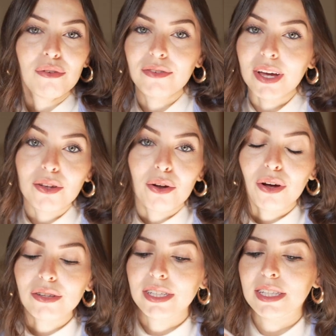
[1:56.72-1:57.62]
On va faire dans
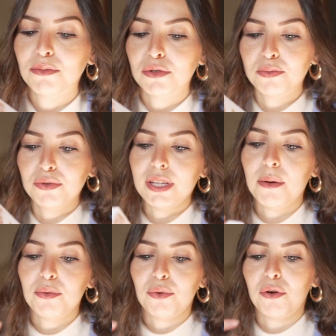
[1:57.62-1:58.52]
l'ordre, c'est beaucoup plus
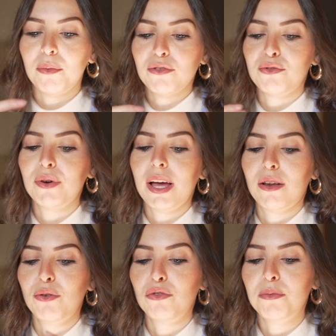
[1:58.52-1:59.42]
simple. On commence du coup
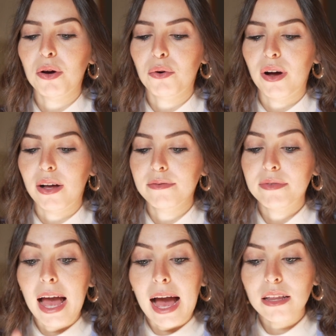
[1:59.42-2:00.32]
avec le numéro 1.
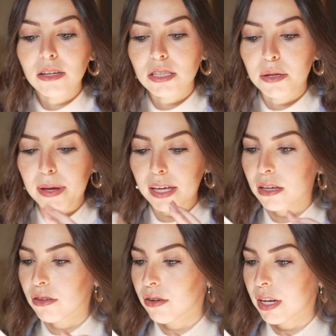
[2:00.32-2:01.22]
Ah non, c'est pas
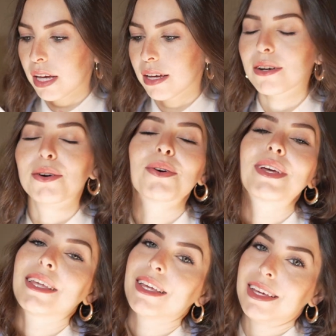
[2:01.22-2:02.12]
écrit en anglais.
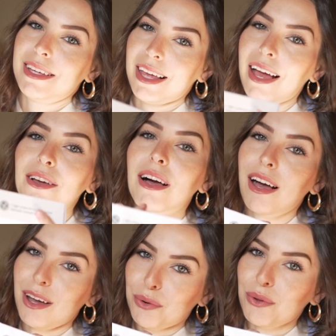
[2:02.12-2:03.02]
Ok, il y a
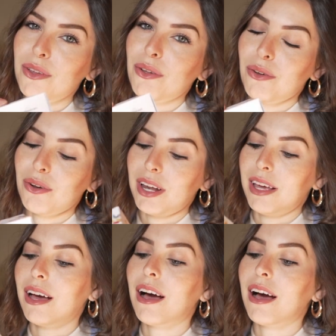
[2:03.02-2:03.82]
un côté en anglais,